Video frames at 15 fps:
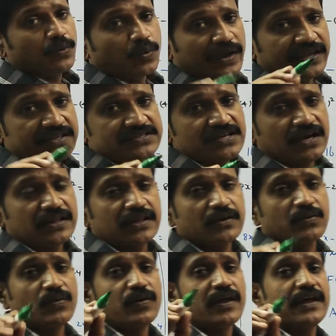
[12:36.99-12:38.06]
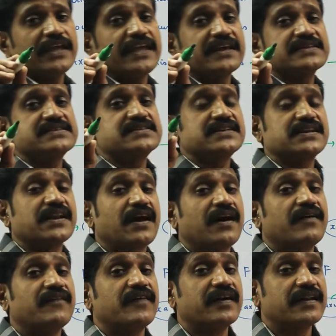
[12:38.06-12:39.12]
ஒய் ஜாதி கூட எக்ஸ்ட்ரா
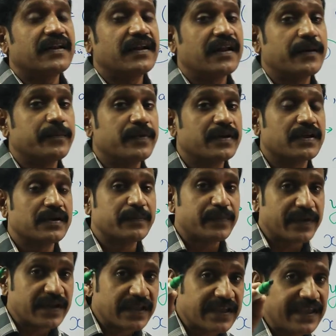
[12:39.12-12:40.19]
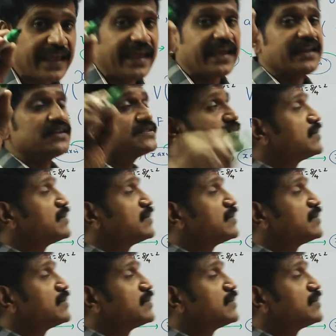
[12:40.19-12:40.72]
வர நம்பருக்கு பேர் கேன்னு